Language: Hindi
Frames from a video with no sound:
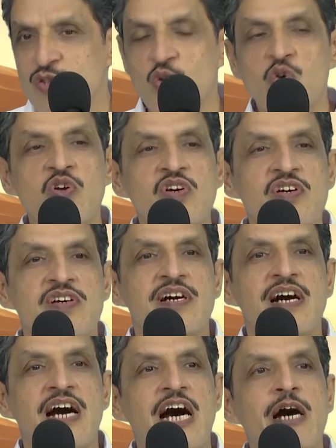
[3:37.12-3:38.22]
तो
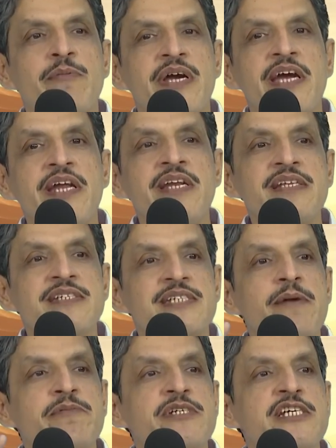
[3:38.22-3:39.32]
अब इन
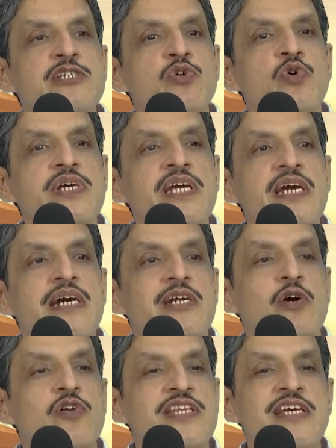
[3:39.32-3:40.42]
सब चीज़ों की
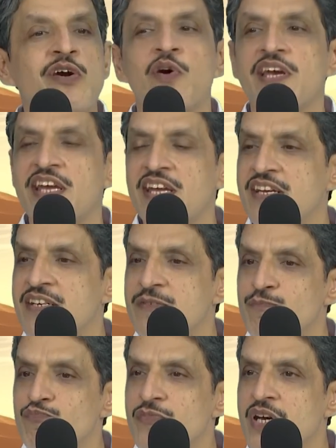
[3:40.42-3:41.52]
कटौती होगी
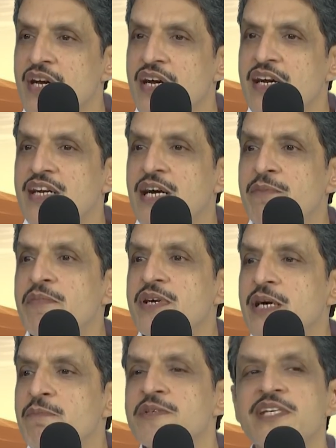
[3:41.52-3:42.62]
कम
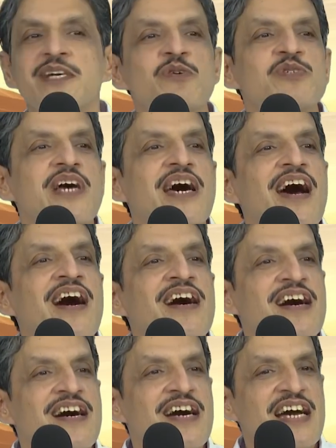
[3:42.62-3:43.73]
कम से गुजारा
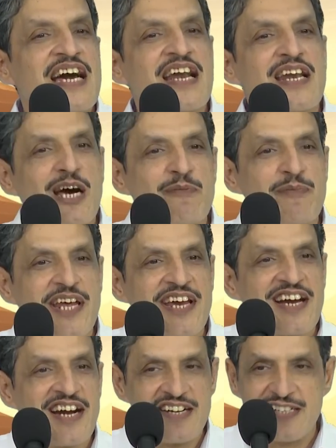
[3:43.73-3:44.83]
करना
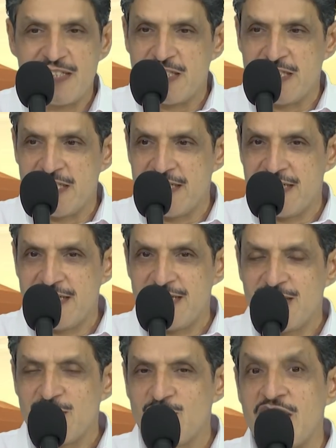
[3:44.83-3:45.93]
पड़ेगा
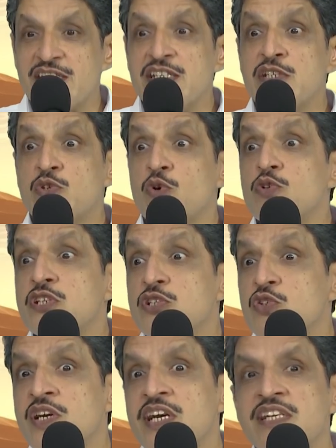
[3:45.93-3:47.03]
तो ऐसी सोच
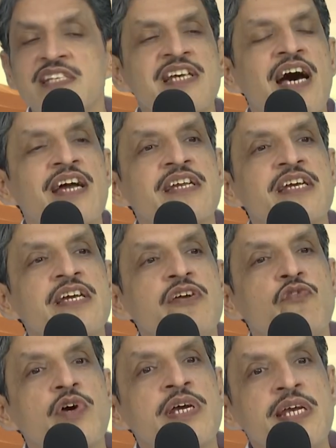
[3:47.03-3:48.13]
जो है इंसान की
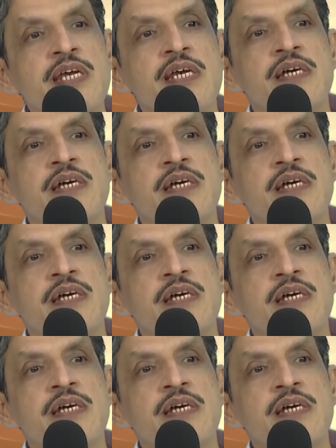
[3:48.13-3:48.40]
वही